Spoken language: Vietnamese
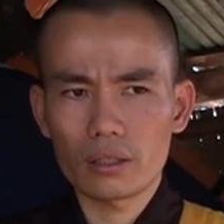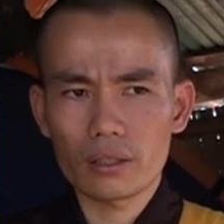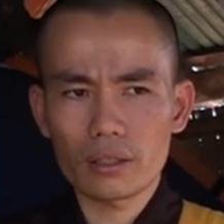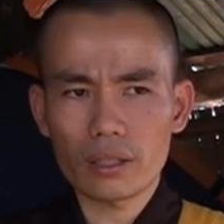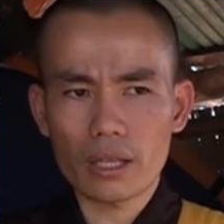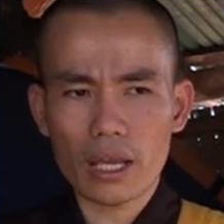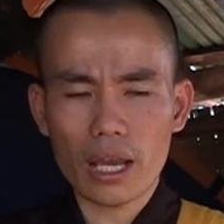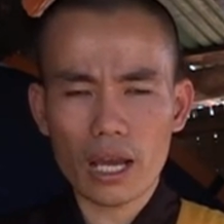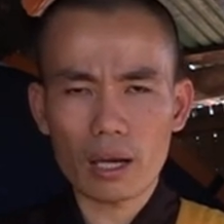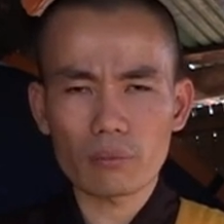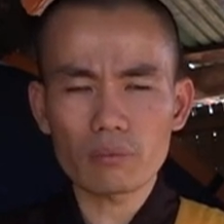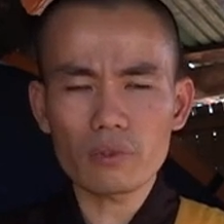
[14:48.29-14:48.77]

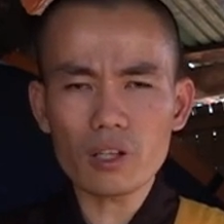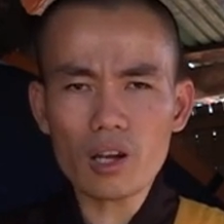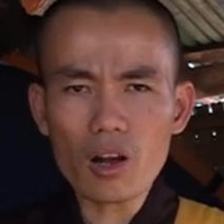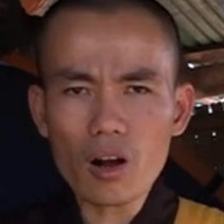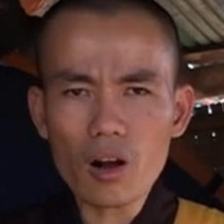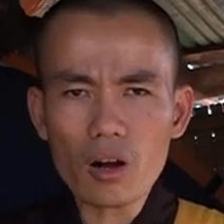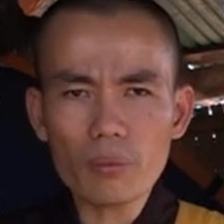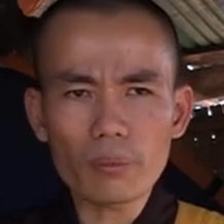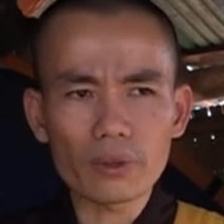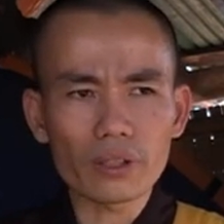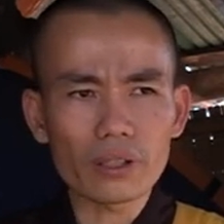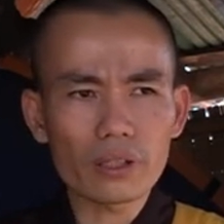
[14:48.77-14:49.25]
nhà không
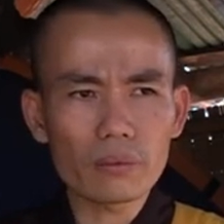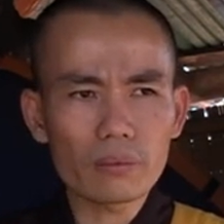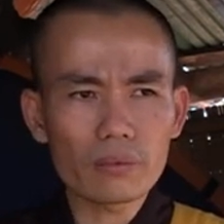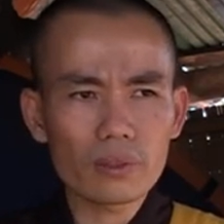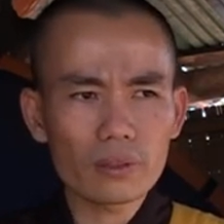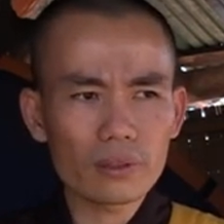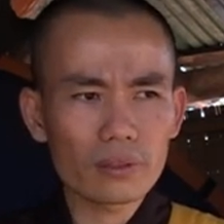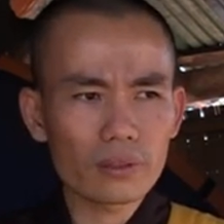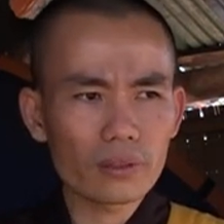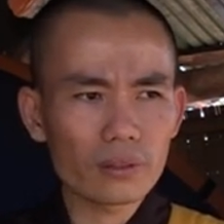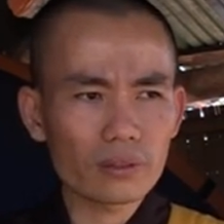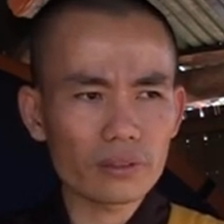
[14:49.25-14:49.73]
lo mà đi
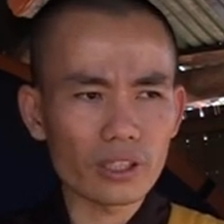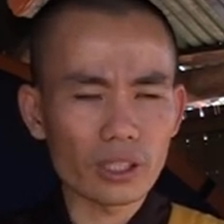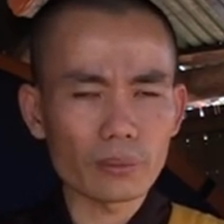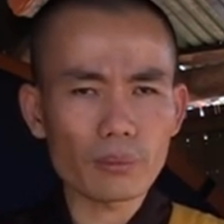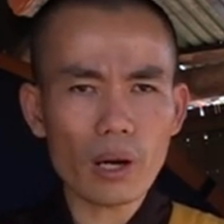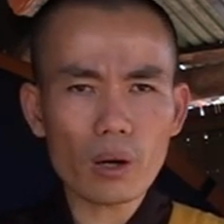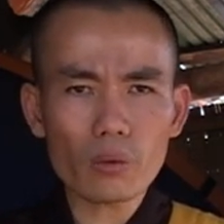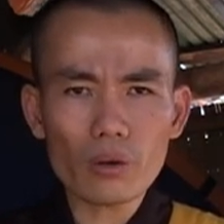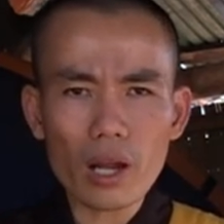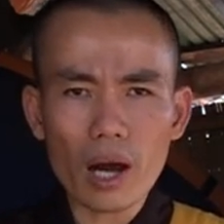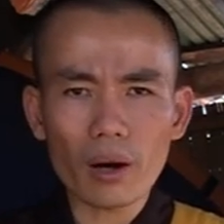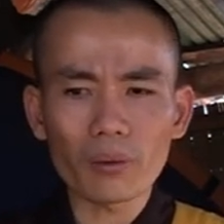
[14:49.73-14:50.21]
chuyện
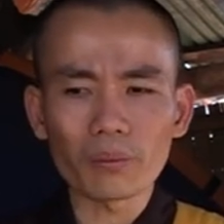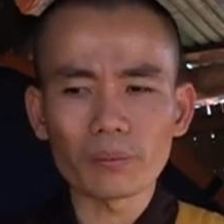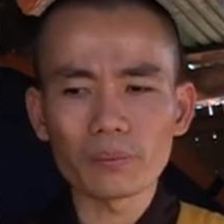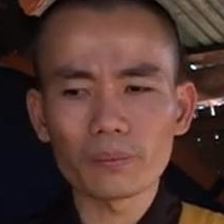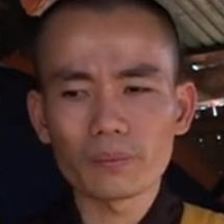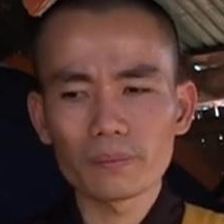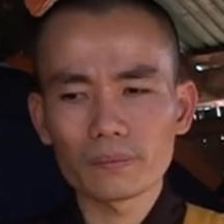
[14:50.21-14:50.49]
bao đồng